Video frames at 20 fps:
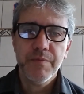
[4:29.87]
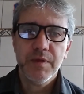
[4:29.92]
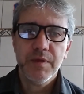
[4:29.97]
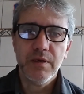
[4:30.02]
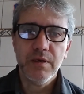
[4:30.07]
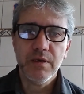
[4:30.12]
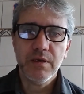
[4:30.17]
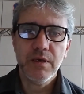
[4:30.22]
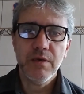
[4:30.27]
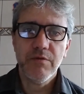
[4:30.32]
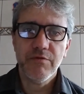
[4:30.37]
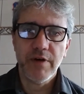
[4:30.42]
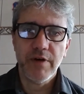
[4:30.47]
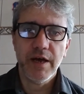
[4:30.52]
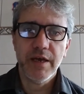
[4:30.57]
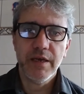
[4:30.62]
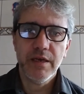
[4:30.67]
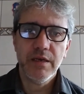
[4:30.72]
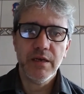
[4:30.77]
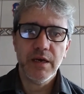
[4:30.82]
e que
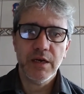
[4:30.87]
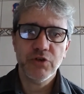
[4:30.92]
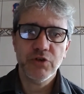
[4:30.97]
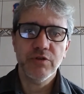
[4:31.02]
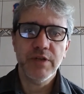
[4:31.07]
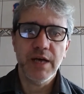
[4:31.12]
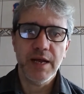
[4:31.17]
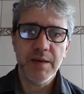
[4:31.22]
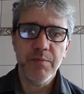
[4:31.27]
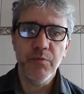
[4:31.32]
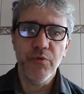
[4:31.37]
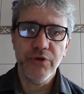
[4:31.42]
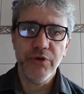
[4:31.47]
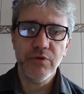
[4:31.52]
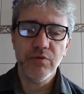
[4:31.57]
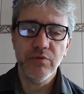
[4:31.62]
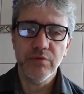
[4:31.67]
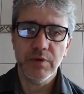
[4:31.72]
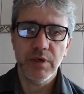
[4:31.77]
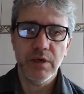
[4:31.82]
vai ajudá-la
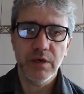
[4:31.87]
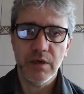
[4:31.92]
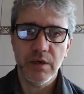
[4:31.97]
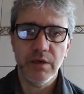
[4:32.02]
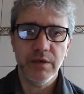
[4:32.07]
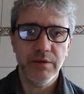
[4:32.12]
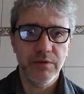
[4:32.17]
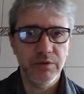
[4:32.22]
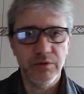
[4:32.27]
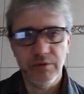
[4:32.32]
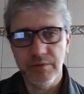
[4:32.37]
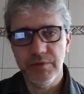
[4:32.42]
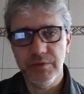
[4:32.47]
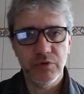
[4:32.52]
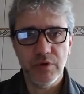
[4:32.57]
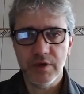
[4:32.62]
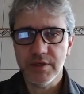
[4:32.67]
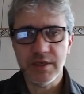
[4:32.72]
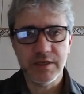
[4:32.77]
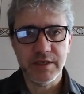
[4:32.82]
muito uh, em, em,
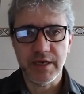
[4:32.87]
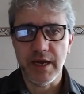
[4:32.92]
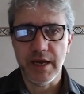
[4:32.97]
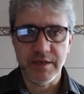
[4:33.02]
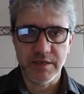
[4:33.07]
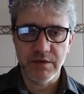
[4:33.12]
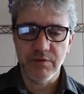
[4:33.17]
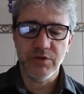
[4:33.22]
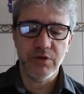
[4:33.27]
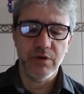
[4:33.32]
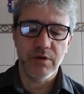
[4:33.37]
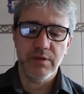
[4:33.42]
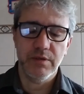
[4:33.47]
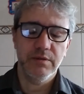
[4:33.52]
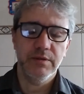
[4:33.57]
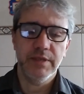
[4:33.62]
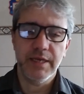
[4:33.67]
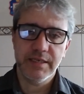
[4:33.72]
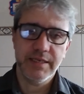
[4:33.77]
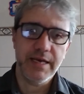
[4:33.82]
todas as áreas, não só
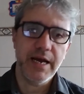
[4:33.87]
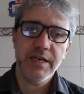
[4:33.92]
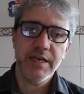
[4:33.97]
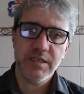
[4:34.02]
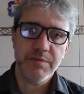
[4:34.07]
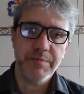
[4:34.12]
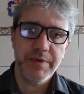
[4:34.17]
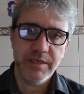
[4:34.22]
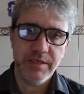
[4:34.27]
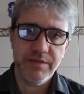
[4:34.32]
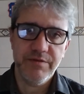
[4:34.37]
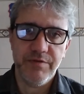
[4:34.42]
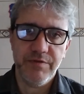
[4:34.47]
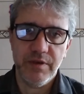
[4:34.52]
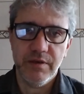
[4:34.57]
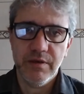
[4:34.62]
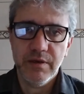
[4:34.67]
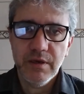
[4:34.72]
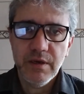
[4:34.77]
das artes, mas enfim.